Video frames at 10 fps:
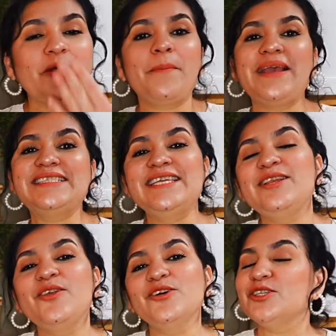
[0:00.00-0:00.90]

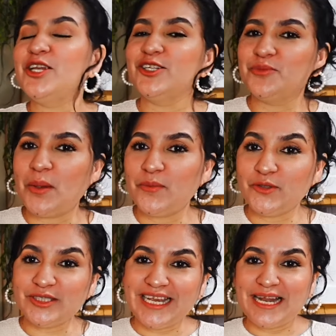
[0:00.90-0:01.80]
besitos y nos
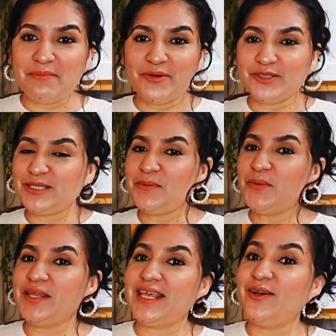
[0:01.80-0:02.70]
vemos en el próximo
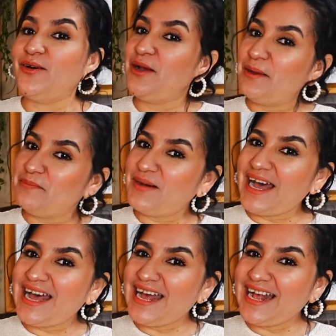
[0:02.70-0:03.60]
video.
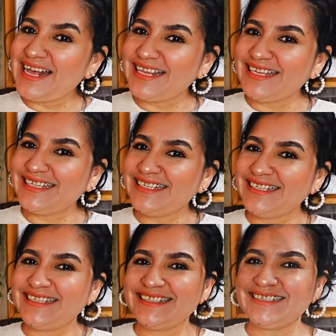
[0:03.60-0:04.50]

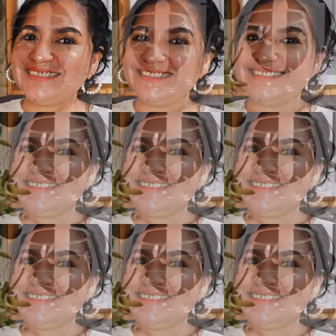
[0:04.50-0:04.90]
Bye.